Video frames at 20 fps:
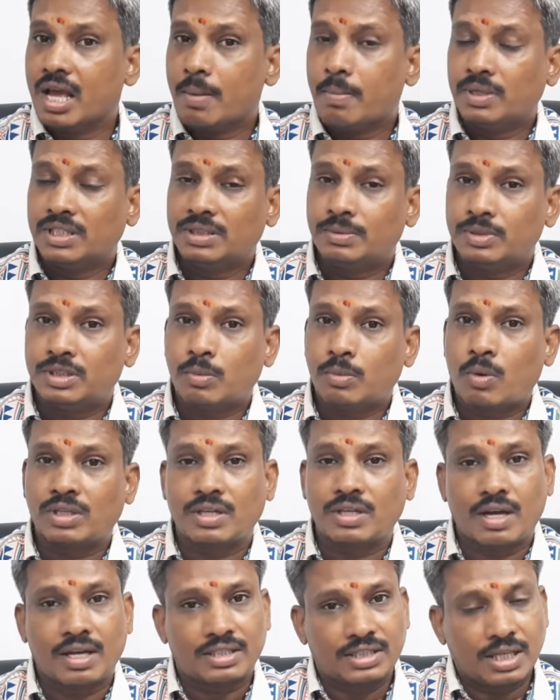இந்த
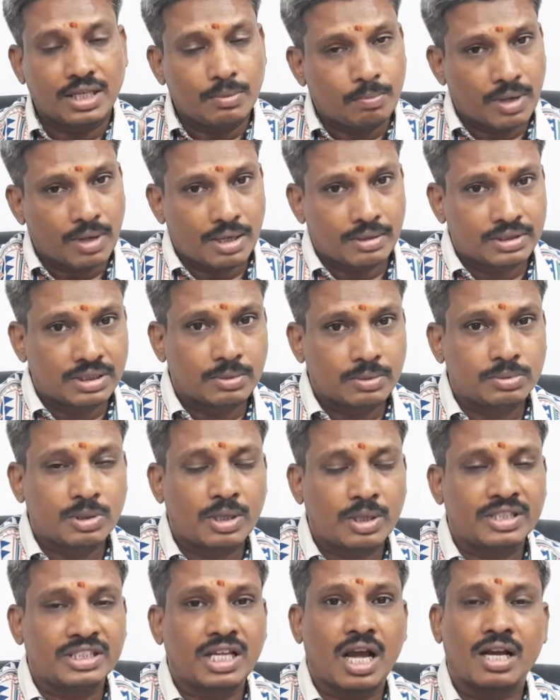விவகாரத்தில் சட்ட
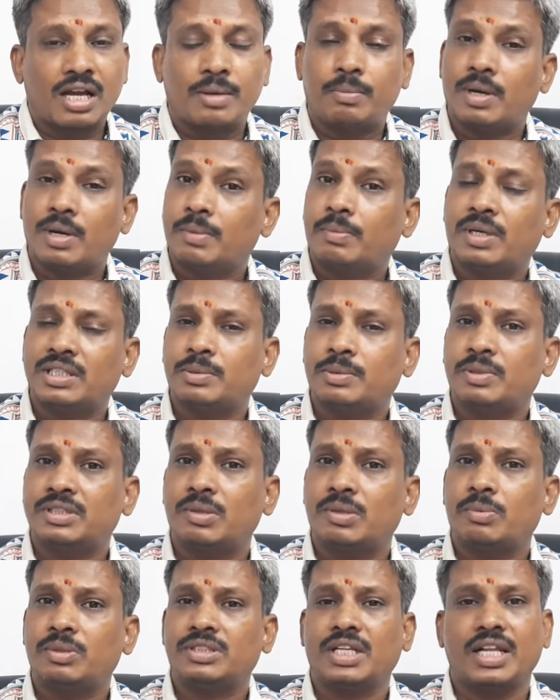ரீதியான பல
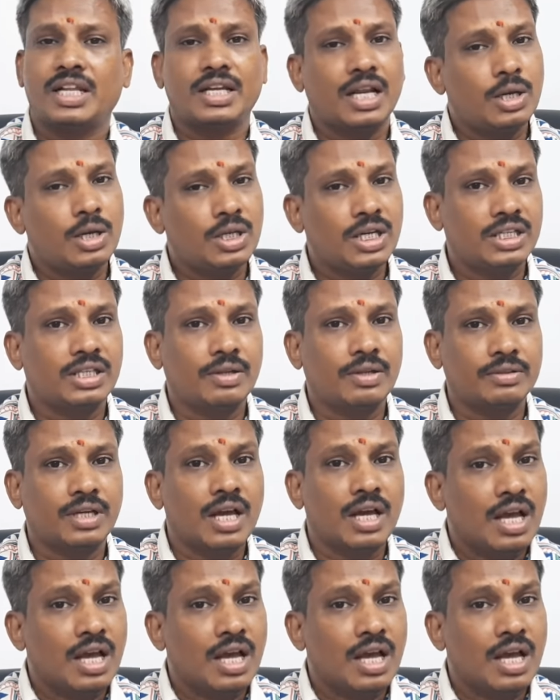பிரச்சனைகள் எழுந்தது